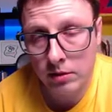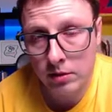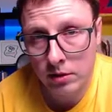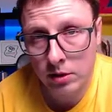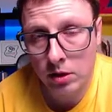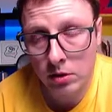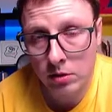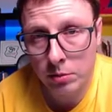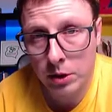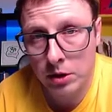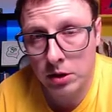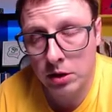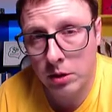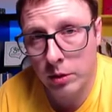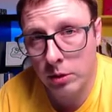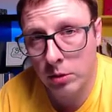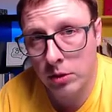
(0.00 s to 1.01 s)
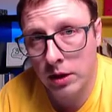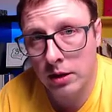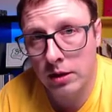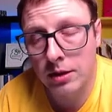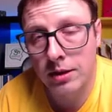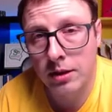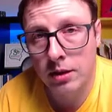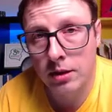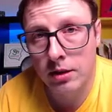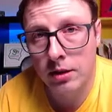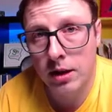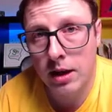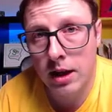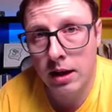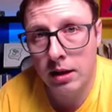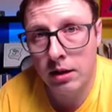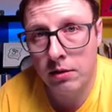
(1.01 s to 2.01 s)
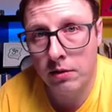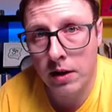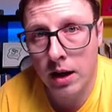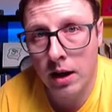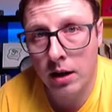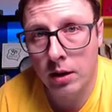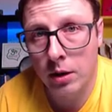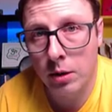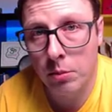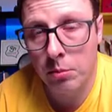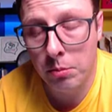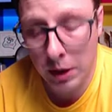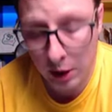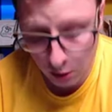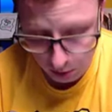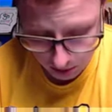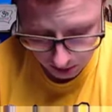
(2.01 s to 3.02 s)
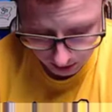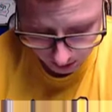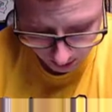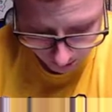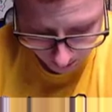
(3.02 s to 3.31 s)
Stąd bierze się ładunek 2 minus.